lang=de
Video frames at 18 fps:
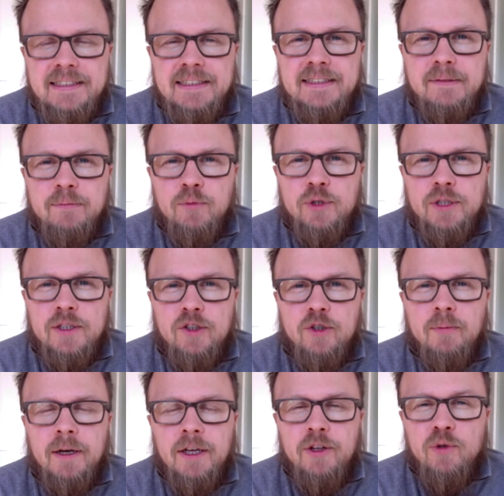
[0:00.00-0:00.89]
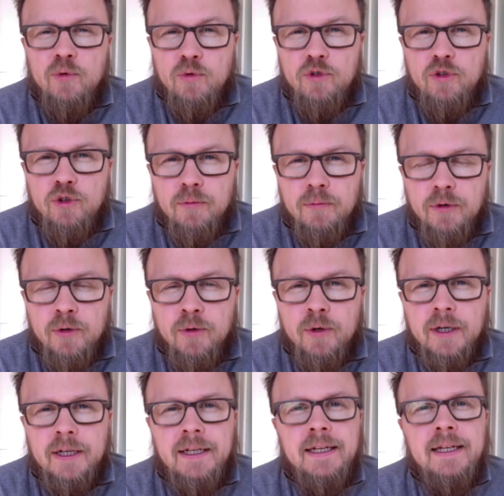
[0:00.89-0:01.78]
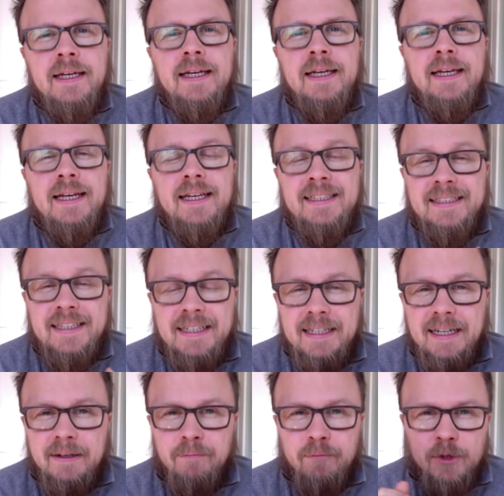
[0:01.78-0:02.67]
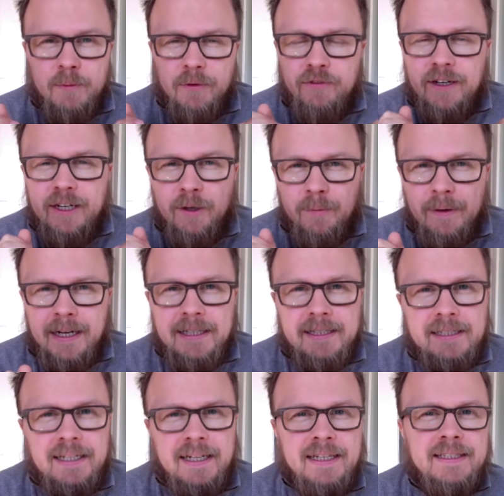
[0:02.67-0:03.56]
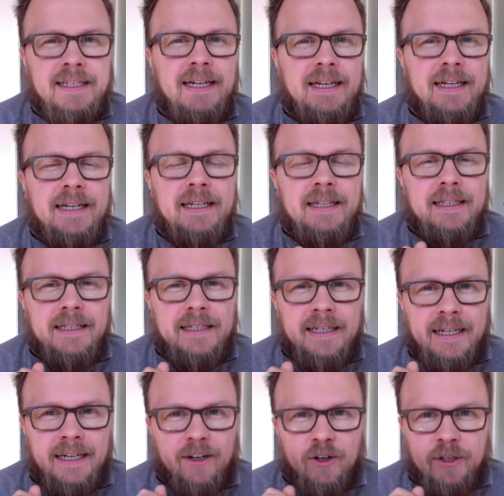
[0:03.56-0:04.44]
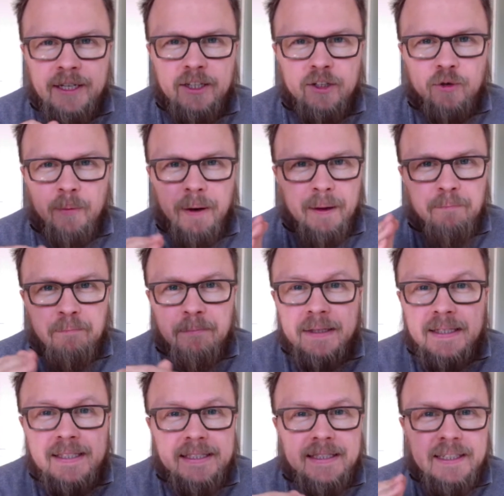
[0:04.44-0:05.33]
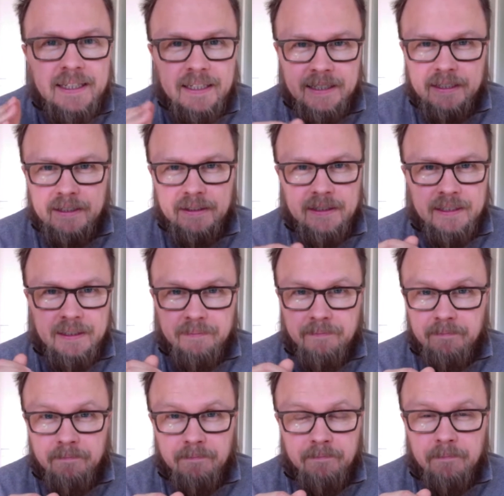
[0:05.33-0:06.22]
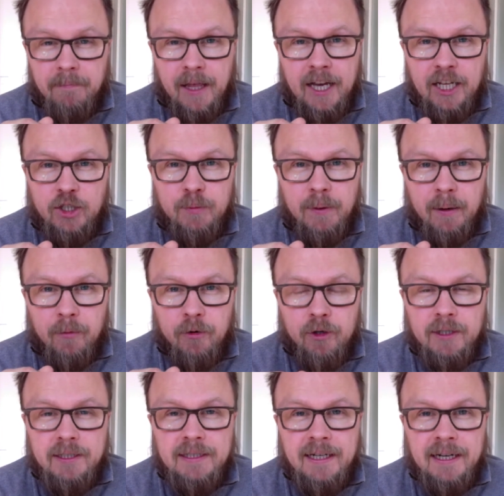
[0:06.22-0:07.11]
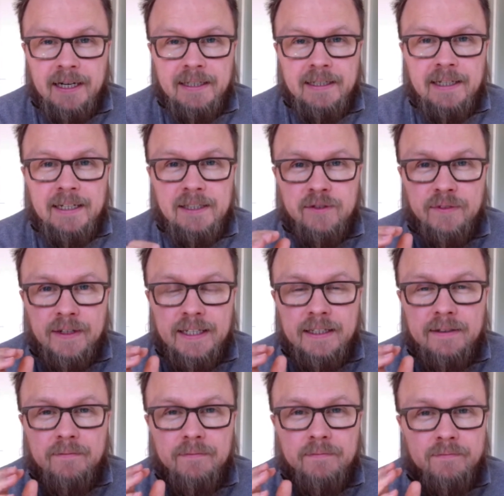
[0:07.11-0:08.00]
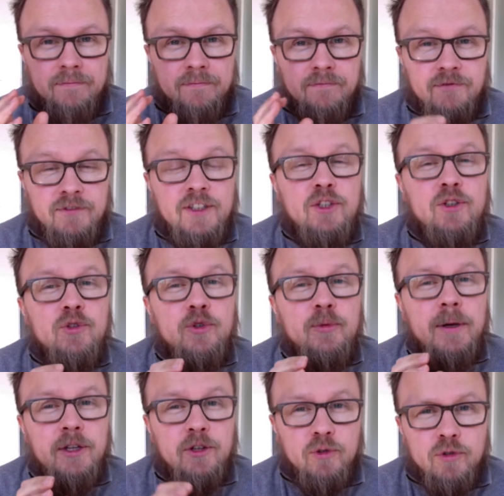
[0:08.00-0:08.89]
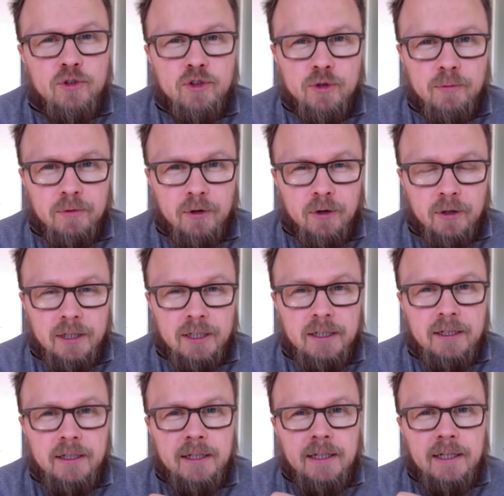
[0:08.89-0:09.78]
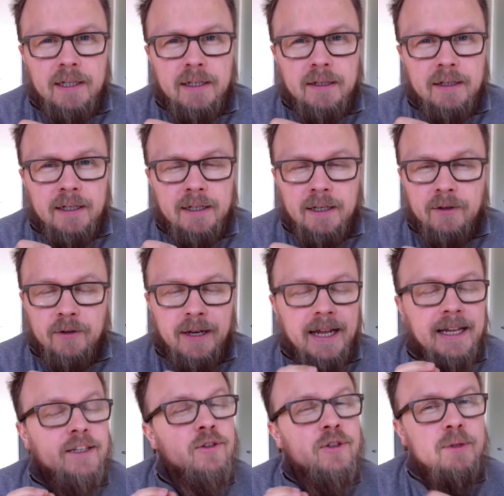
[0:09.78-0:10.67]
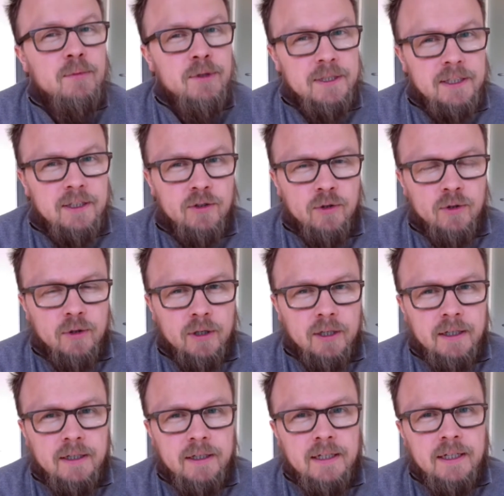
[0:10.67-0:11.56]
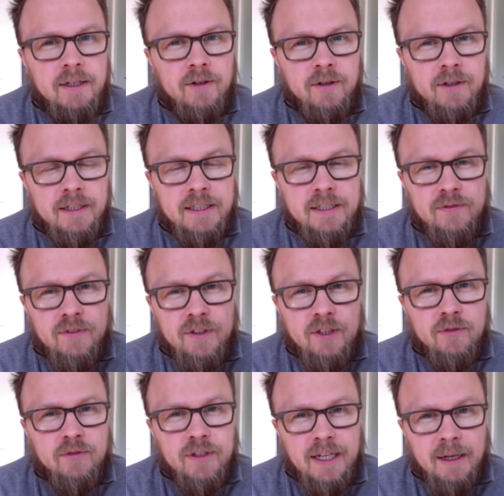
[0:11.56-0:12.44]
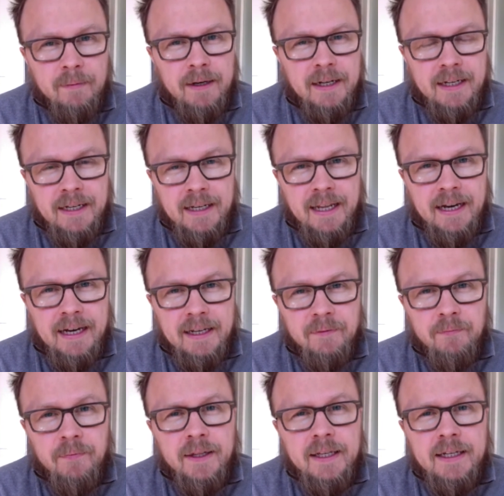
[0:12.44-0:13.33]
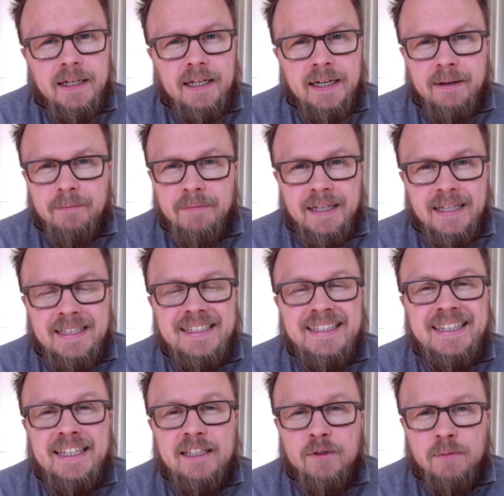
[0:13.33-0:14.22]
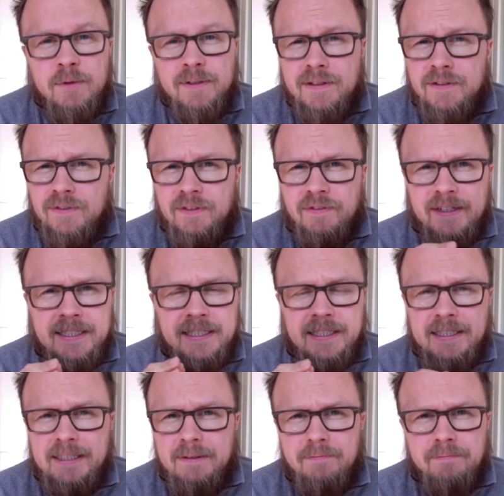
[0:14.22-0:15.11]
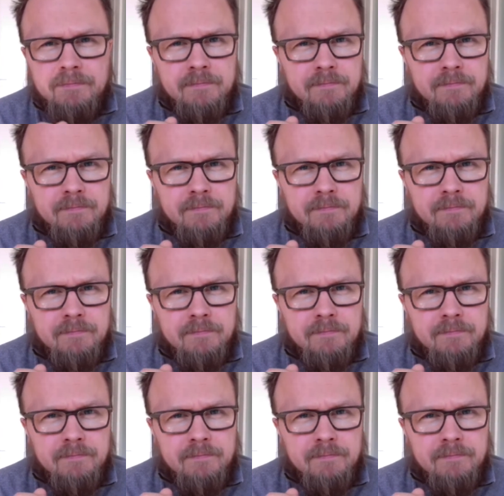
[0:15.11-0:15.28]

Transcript: ist, Musik über YouTube hören. Es geht da, muss man vielleicht nochmal ganz klar sagen, äh, nicht um ein bisschen ähm, Einsparmöglichkeit. Also wenn ich ein Video über YouTube gucke äh, und eigentlich nur die Musik höre und das Video wird aber geladen, ähm, dann geht das um sowas wie, weiß ich nicht,